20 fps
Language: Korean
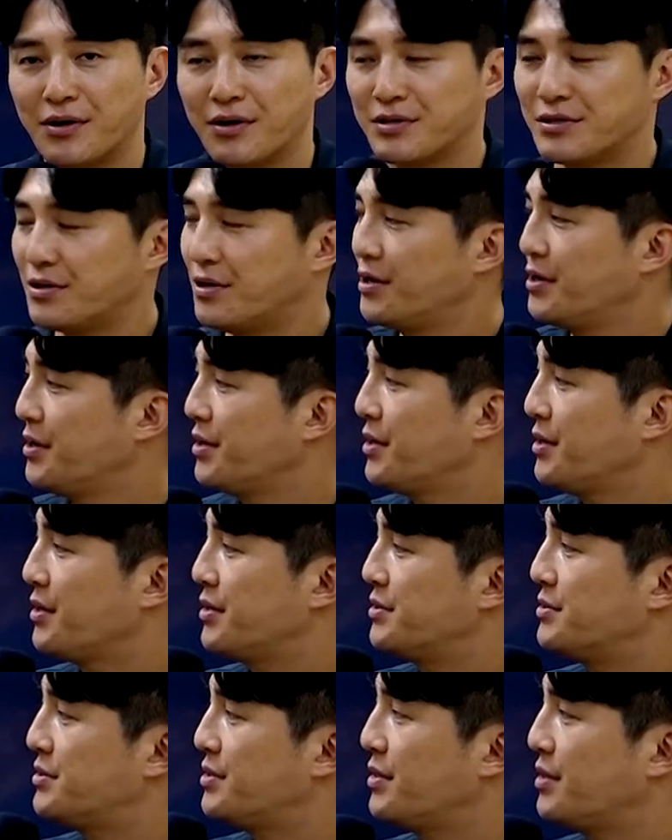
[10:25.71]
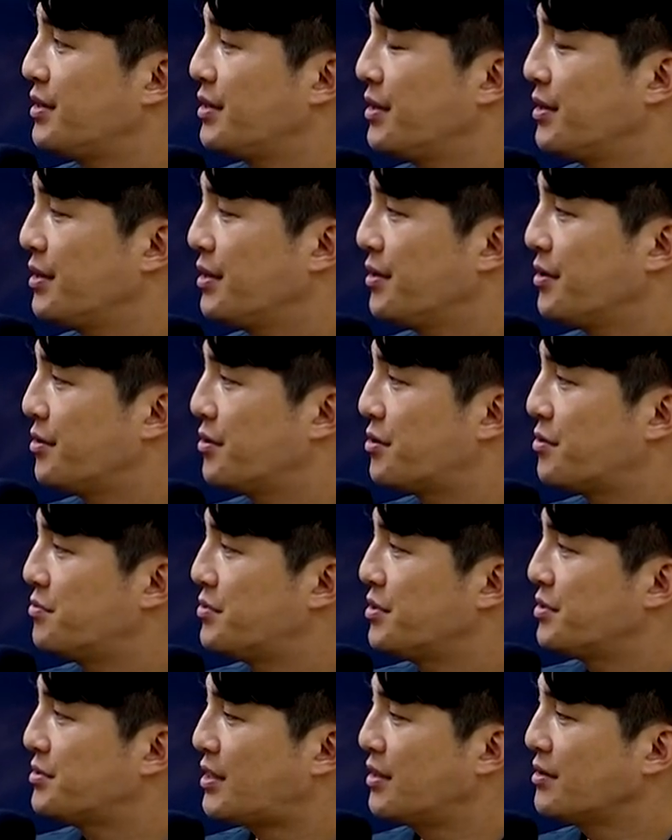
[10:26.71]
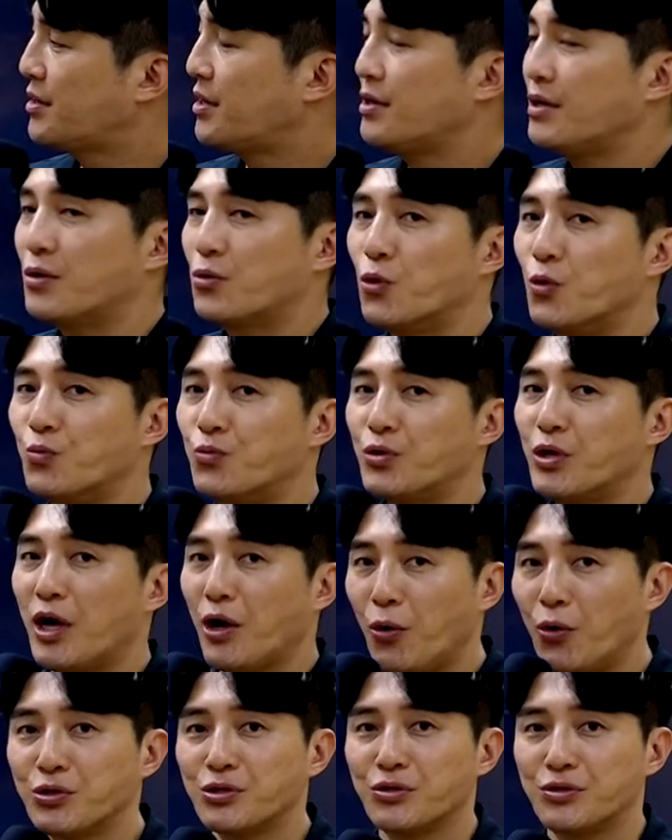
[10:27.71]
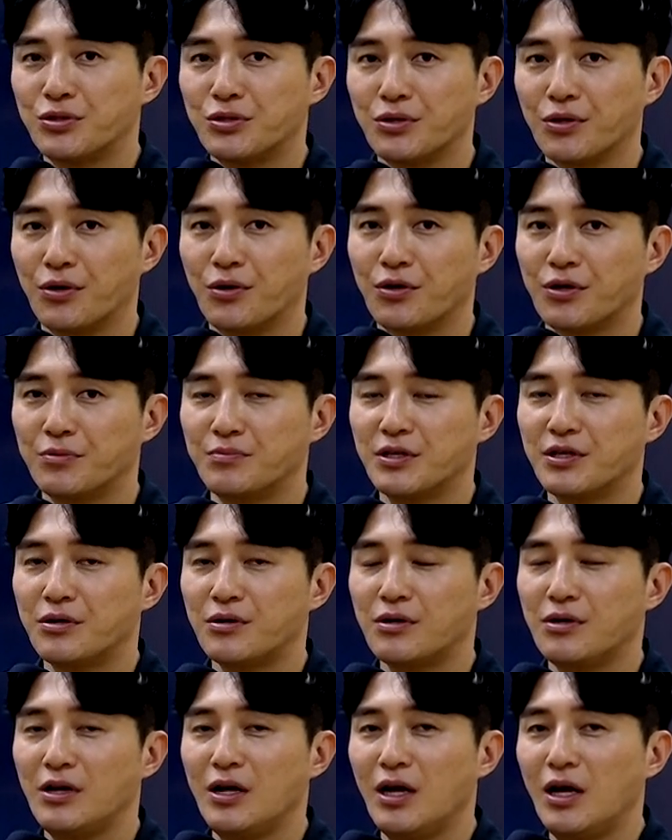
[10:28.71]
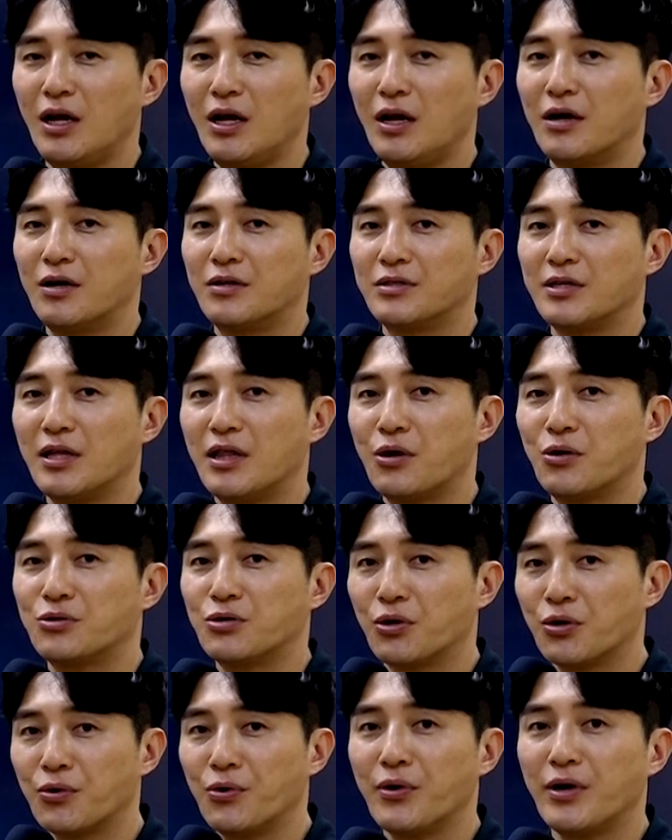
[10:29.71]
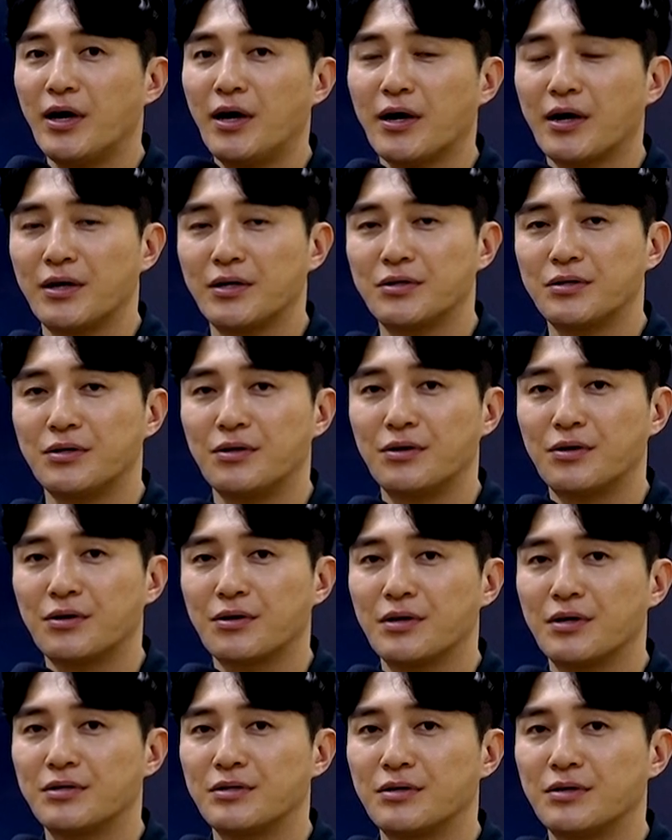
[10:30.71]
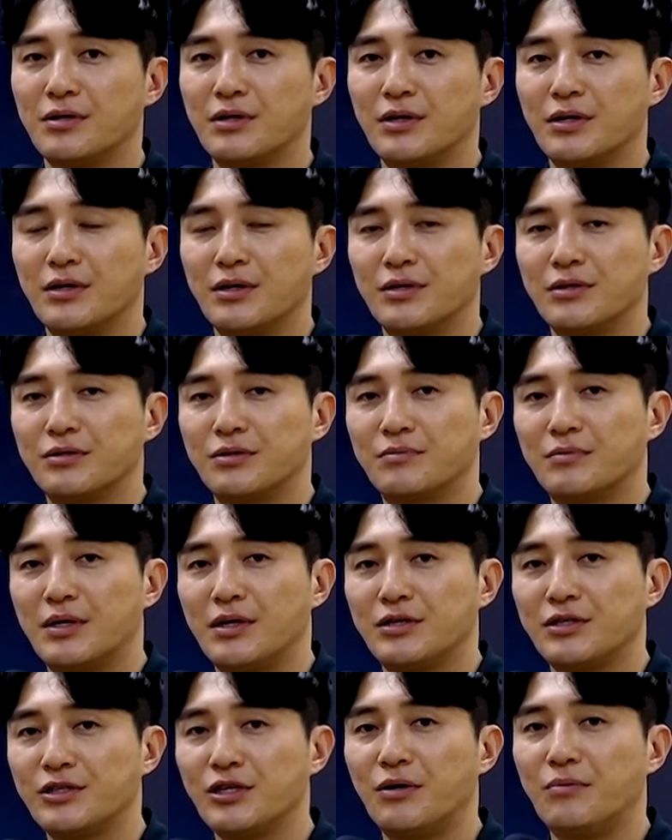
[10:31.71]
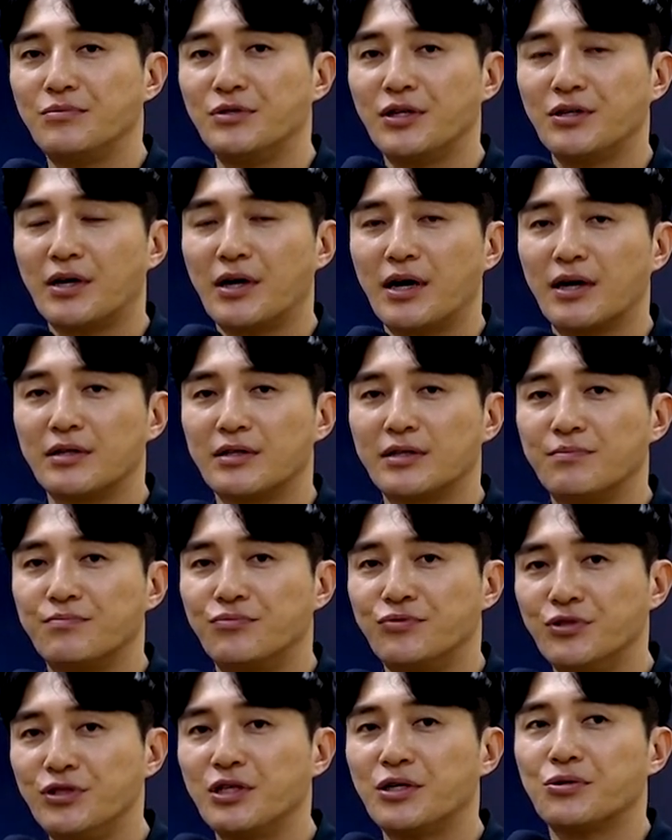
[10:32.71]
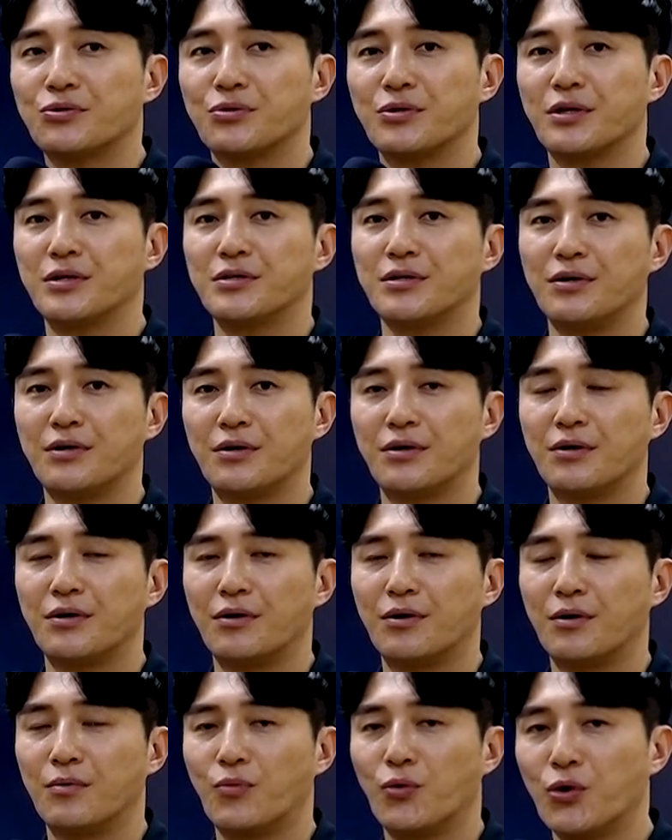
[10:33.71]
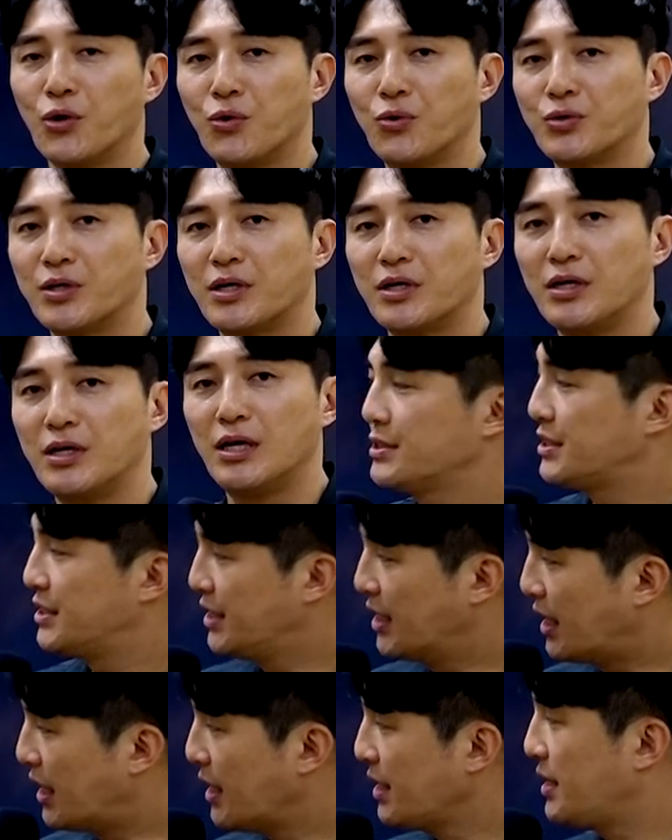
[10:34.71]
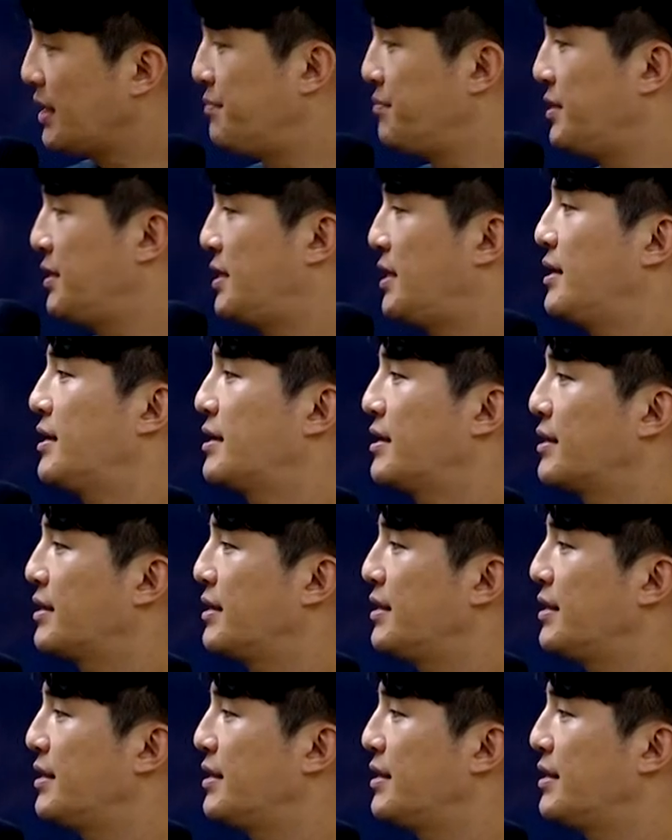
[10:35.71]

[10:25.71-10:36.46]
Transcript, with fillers: 그래서 이제 여러분들이 탄탄히 공부를 해오셨죠. 그럼 이거를 제대로 적용해야겠죠. 그래서 정말 시험장과 같은 분위기 속에서 어, 모의고사를 진행하게 됩니다.